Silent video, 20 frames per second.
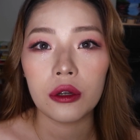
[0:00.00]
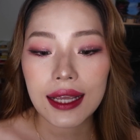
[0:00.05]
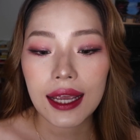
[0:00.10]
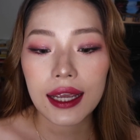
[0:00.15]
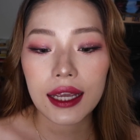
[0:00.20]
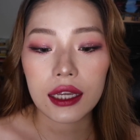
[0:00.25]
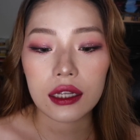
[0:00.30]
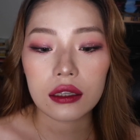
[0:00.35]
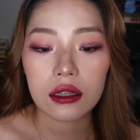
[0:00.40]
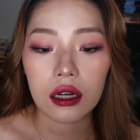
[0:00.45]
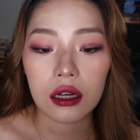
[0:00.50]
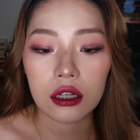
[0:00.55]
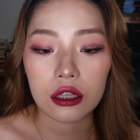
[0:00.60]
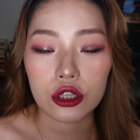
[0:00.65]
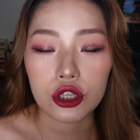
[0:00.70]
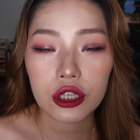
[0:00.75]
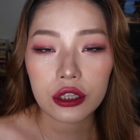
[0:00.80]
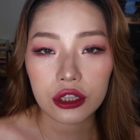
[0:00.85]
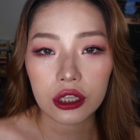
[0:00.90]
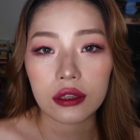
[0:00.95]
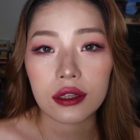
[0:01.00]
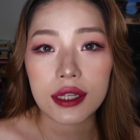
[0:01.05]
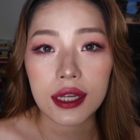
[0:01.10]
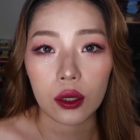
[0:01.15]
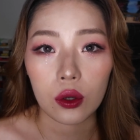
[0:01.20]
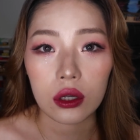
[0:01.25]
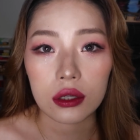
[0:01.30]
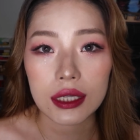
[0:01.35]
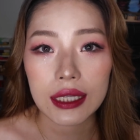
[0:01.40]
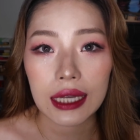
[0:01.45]
在呃正常的
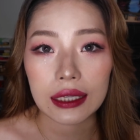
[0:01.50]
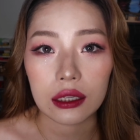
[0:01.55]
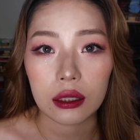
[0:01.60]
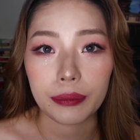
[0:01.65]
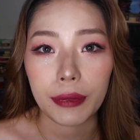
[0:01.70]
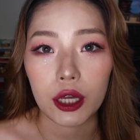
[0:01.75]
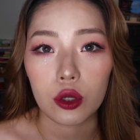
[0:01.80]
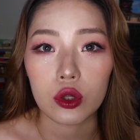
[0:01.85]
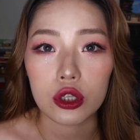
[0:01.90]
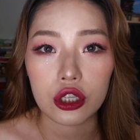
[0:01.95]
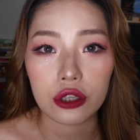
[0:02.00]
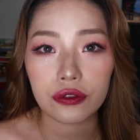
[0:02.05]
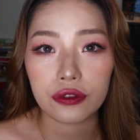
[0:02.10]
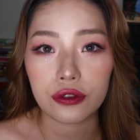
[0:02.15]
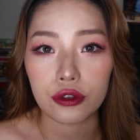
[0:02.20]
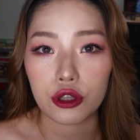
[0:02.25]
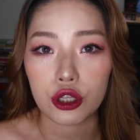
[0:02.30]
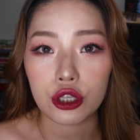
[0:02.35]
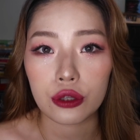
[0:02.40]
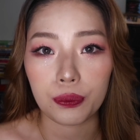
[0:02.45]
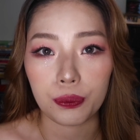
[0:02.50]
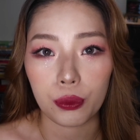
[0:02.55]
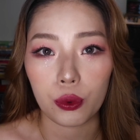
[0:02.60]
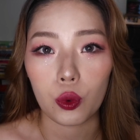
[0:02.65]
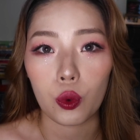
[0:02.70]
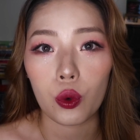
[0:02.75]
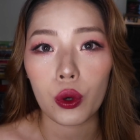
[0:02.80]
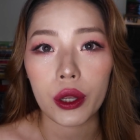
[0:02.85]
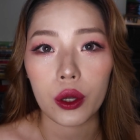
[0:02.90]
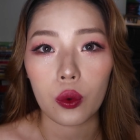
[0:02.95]
情况下呢，美国政府是
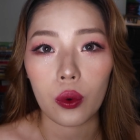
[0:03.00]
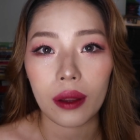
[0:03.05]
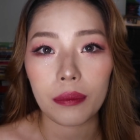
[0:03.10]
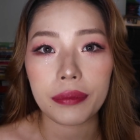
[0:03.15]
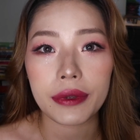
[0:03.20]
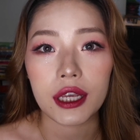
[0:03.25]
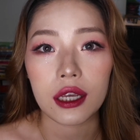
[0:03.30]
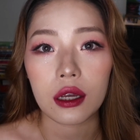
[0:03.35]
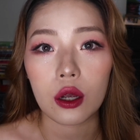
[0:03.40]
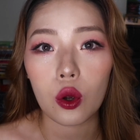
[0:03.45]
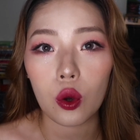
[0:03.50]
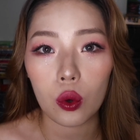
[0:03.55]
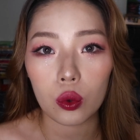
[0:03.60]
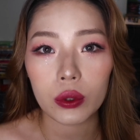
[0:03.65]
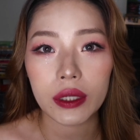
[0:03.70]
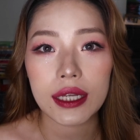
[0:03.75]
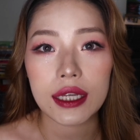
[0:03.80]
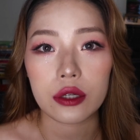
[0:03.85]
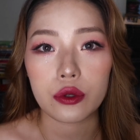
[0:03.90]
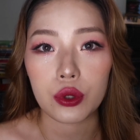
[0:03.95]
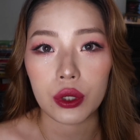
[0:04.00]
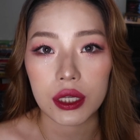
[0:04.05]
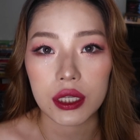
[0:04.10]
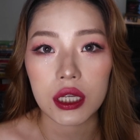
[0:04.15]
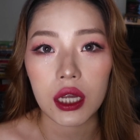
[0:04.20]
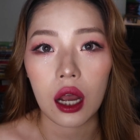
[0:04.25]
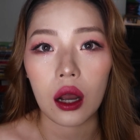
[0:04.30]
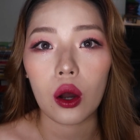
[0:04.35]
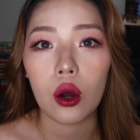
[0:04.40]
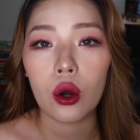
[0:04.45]
不会关闭公立学
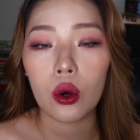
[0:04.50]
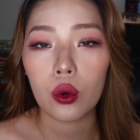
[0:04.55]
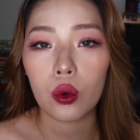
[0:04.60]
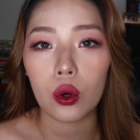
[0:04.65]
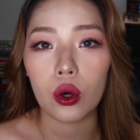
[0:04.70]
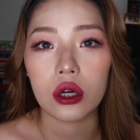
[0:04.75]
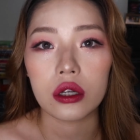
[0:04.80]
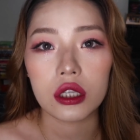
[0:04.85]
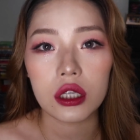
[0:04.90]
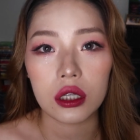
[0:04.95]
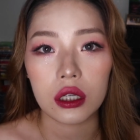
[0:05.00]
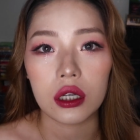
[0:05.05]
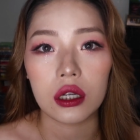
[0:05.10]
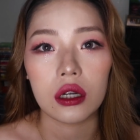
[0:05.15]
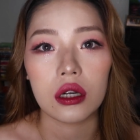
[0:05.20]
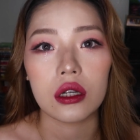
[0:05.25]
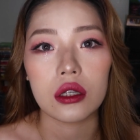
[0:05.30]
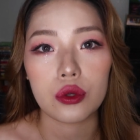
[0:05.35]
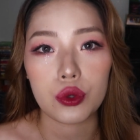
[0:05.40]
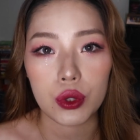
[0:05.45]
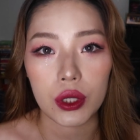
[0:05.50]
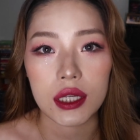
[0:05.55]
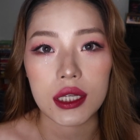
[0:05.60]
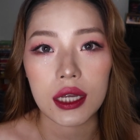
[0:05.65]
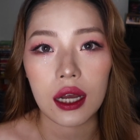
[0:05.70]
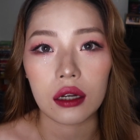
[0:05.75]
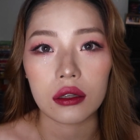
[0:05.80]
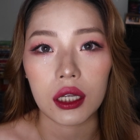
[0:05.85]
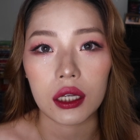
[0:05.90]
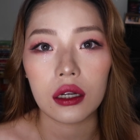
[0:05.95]
校或任何学
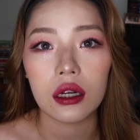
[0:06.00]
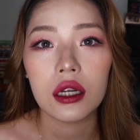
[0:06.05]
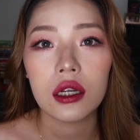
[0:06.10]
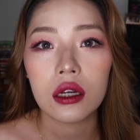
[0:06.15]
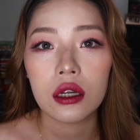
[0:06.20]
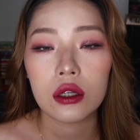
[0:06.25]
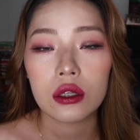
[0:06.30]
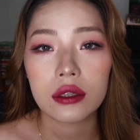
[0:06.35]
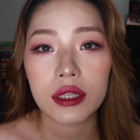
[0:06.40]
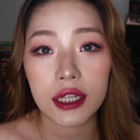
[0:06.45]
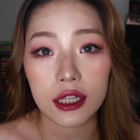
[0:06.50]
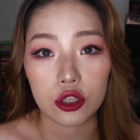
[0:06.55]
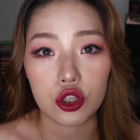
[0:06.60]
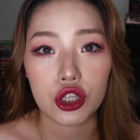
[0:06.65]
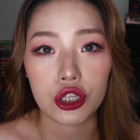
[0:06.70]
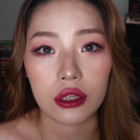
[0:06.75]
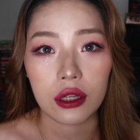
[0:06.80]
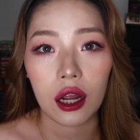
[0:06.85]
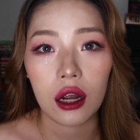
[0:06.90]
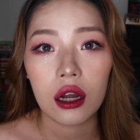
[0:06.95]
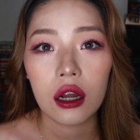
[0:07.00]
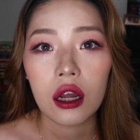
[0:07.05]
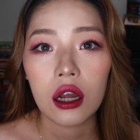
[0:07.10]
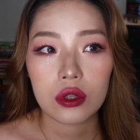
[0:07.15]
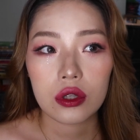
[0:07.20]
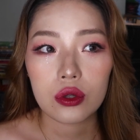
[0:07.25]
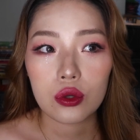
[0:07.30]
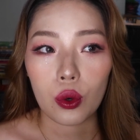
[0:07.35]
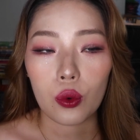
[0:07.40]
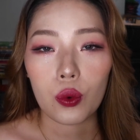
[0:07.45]
校的。体制的，
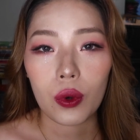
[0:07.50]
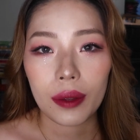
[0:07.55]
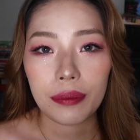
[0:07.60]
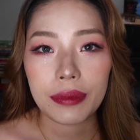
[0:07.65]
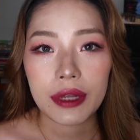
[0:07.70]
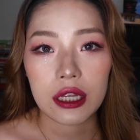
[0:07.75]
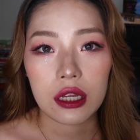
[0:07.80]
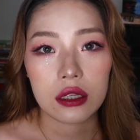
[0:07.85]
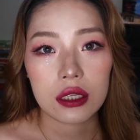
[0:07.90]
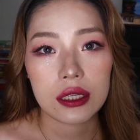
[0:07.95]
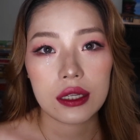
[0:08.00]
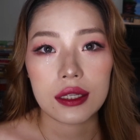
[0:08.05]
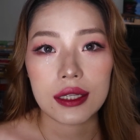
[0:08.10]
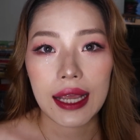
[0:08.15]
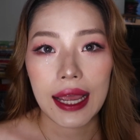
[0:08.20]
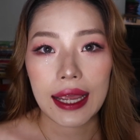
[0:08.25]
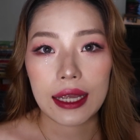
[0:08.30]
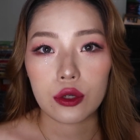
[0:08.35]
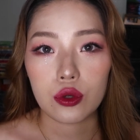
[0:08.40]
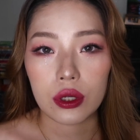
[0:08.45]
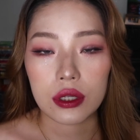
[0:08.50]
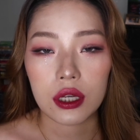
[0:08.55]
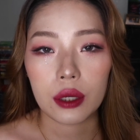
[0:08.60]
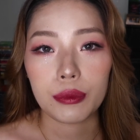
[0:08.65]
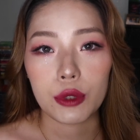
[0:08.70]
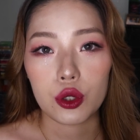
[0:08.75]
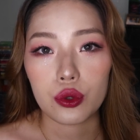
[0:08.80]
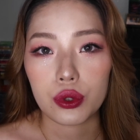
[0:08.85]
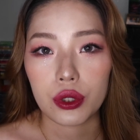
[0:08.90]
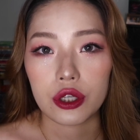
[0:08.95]
自从关闭到现在，学校
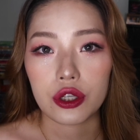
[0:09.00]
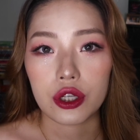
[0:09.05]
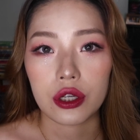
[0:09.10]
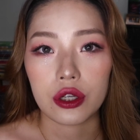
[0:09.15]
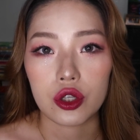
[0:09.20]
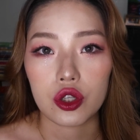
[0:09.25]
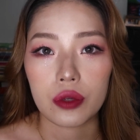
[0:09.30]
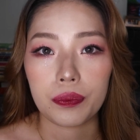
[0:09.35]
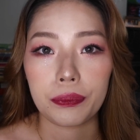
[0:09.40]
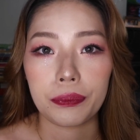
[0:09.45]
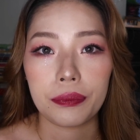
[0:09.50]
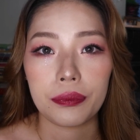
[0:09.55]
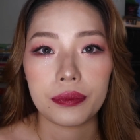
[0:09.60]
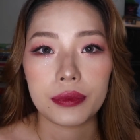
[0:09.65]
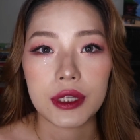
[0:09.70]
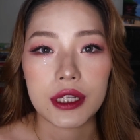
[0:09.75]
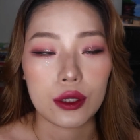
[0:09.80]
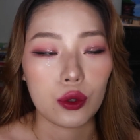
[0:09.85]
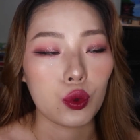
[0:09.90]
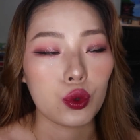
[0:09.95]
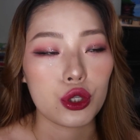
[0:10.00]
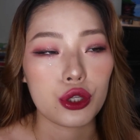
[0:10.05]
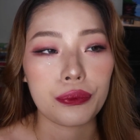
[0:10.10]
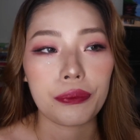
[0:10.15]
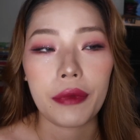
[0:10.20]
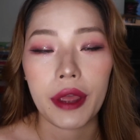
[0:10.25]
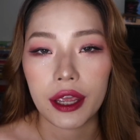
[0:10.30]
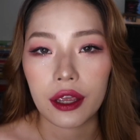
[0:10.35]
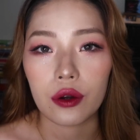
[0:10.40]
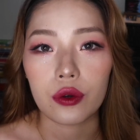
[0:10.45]
里的学生几乎是
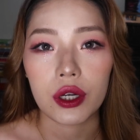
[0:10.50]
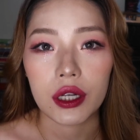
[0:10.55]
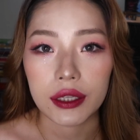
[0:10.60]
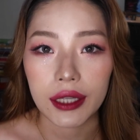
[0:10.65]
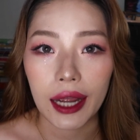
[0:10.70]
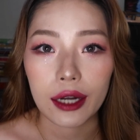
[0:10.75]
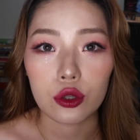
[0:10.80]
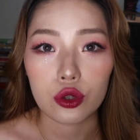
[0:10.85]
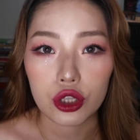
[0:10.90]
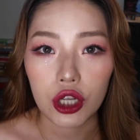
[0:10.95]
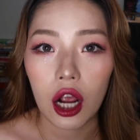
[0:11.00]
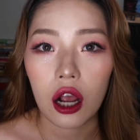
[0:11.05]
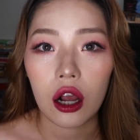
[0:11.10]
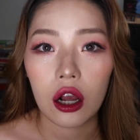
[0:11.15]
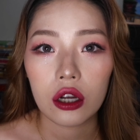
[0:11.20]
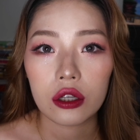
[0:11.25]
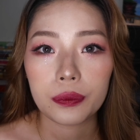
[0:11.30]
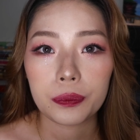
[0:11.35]
没有人戴口罩。